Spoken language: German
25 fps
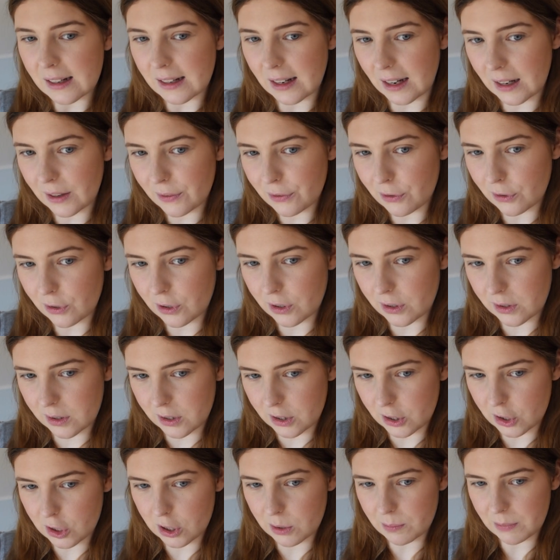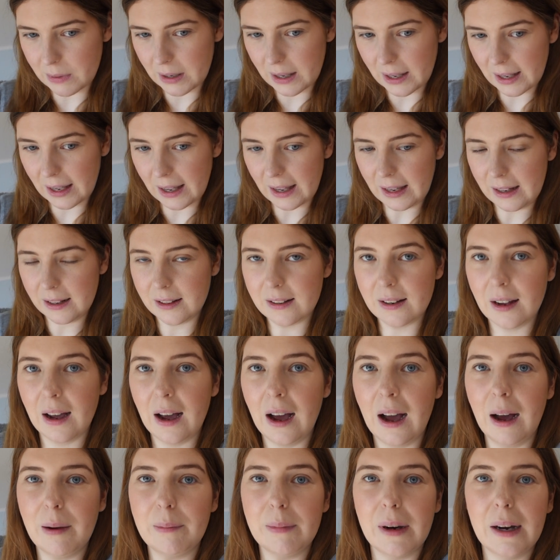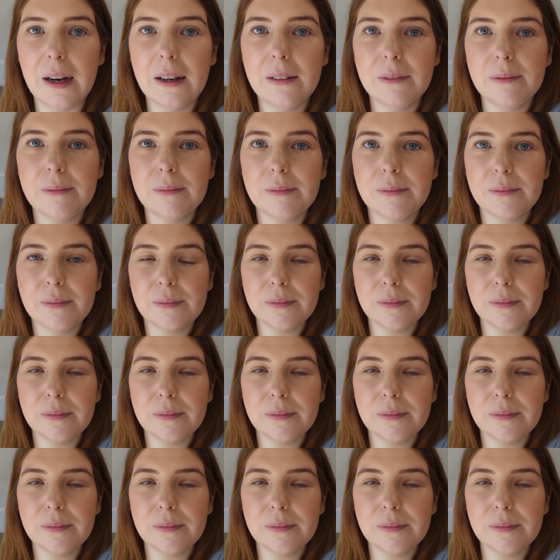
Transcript: Dafür sind die Schimmer echt Hammer.